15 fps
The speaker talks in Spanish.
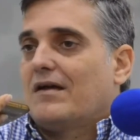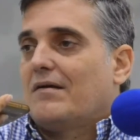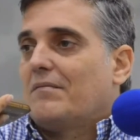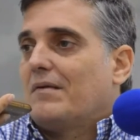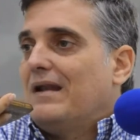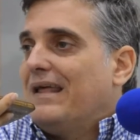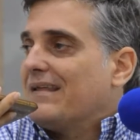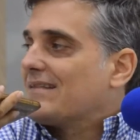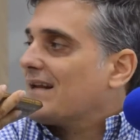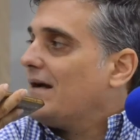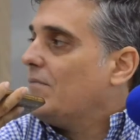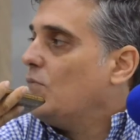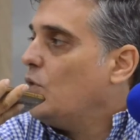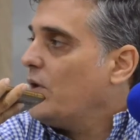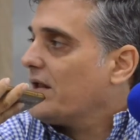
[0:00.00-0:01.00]
letra
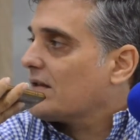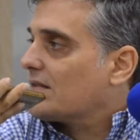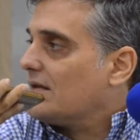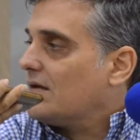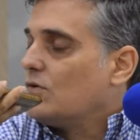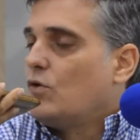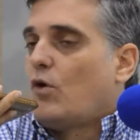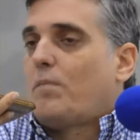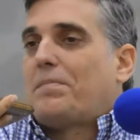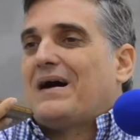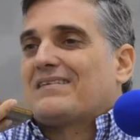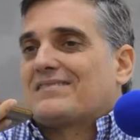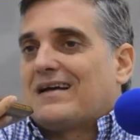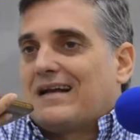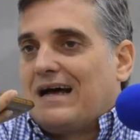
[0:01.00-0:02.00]
muerta, no
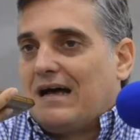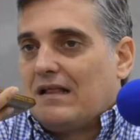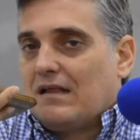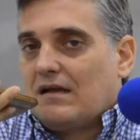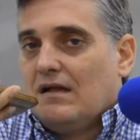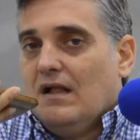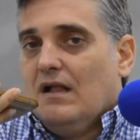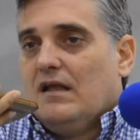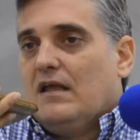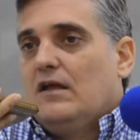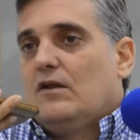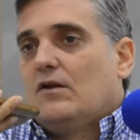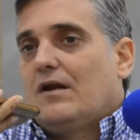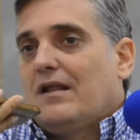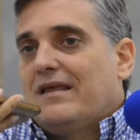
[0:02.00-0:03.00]
pasa nada.
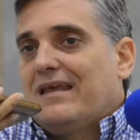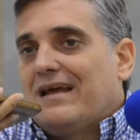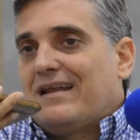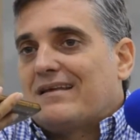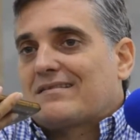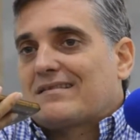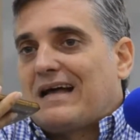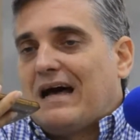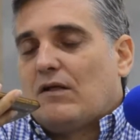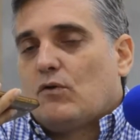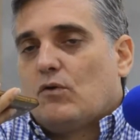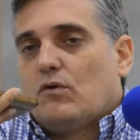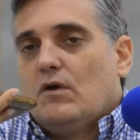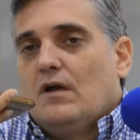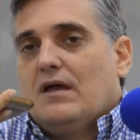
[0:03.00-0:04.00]
Y, el
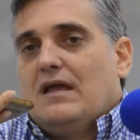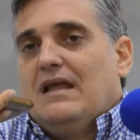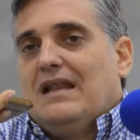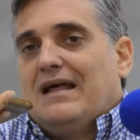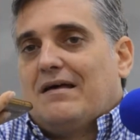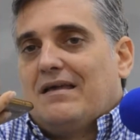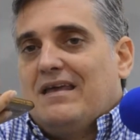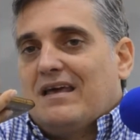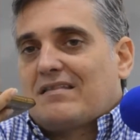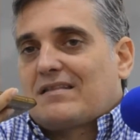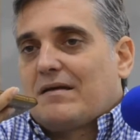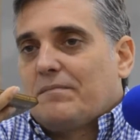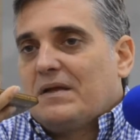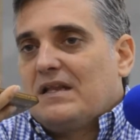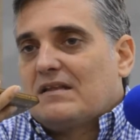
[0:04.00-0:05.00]
Estado y, esta
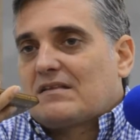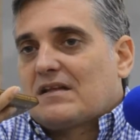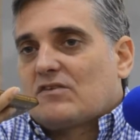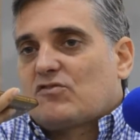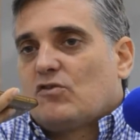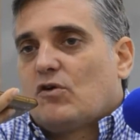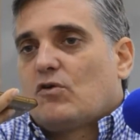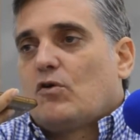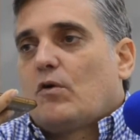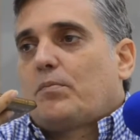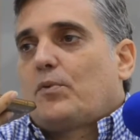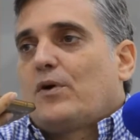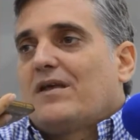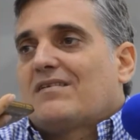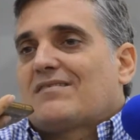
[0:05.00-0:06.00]
administración no
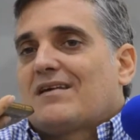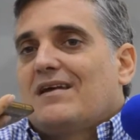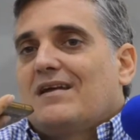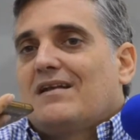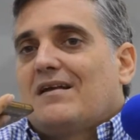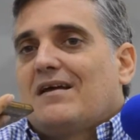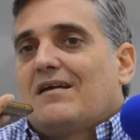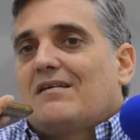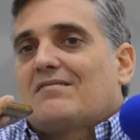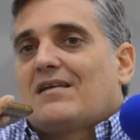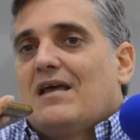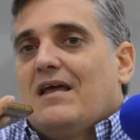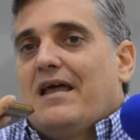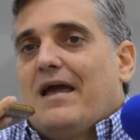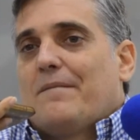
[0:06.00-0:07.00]
puede seguir es,
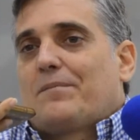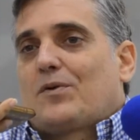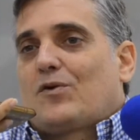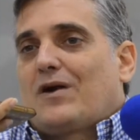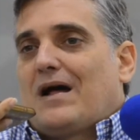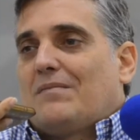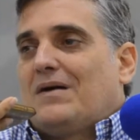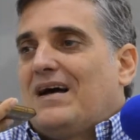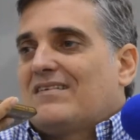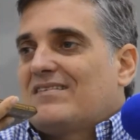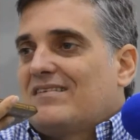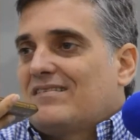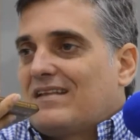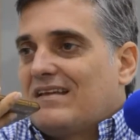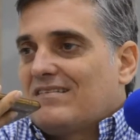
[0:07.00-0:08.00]
en programas
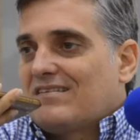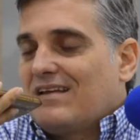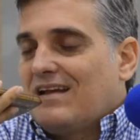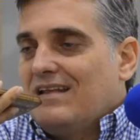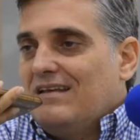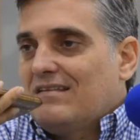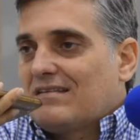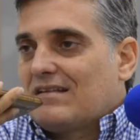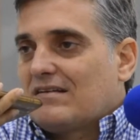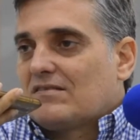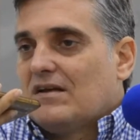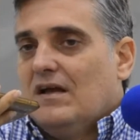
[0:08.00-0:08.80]
asistencialistas.